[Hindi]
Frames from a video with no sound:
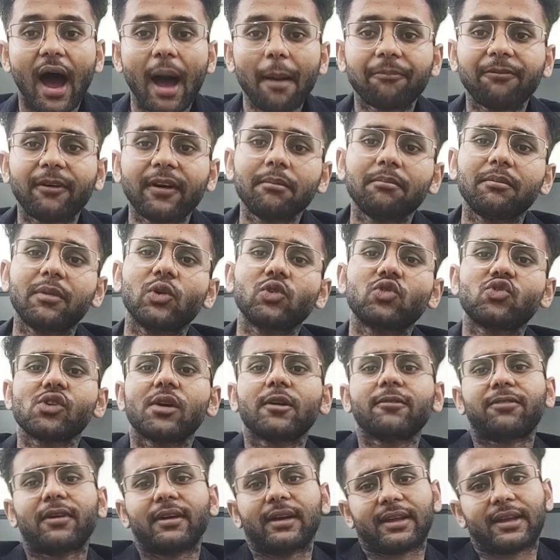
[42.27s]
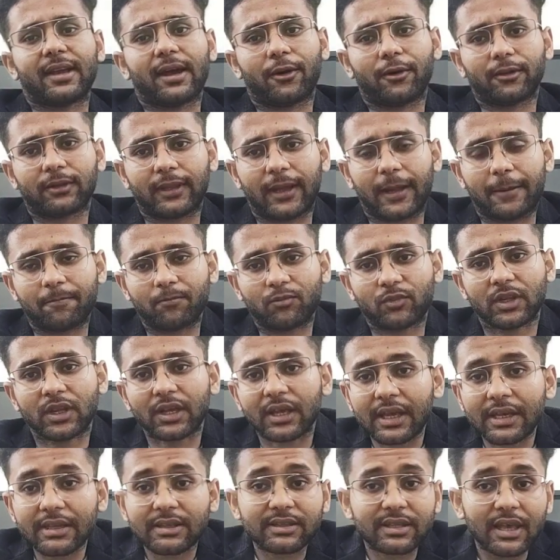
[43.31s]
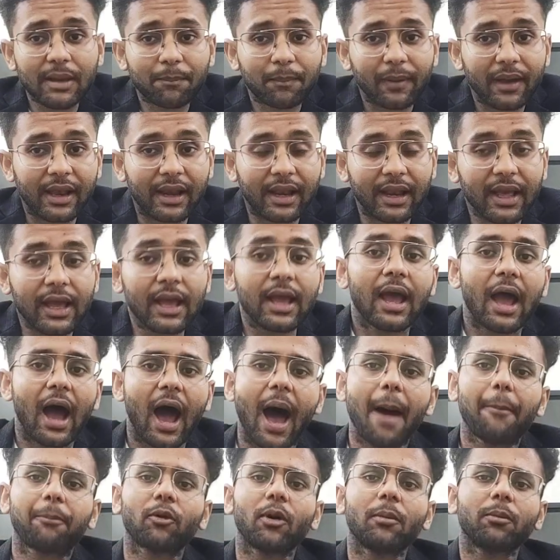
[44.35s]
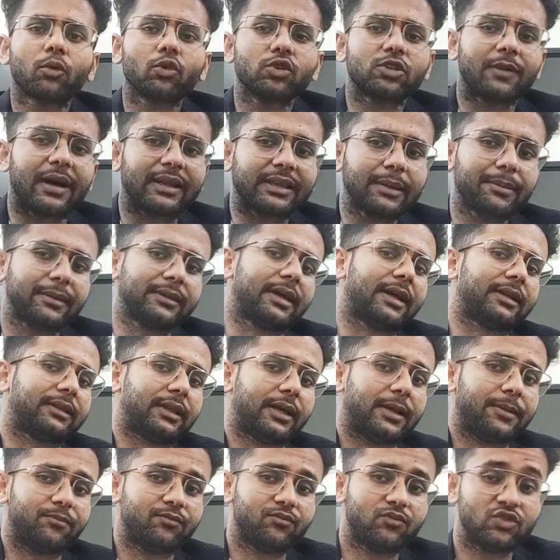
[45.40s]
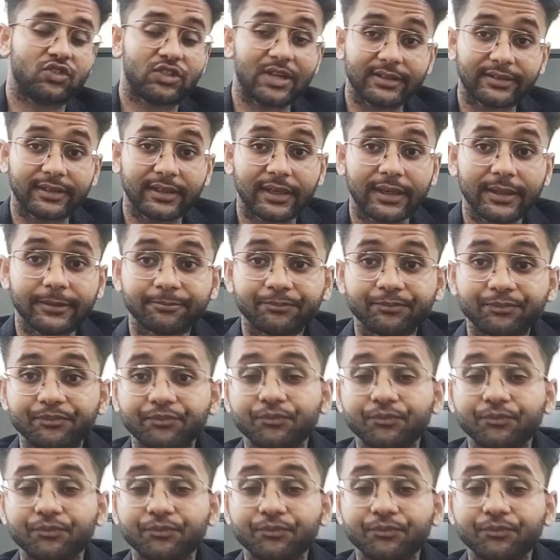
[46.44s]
अब फिर म्यूचुअल फंड क्या होता है इससे पहले आपको हम कुछ बातें बताते हैं जैसे कि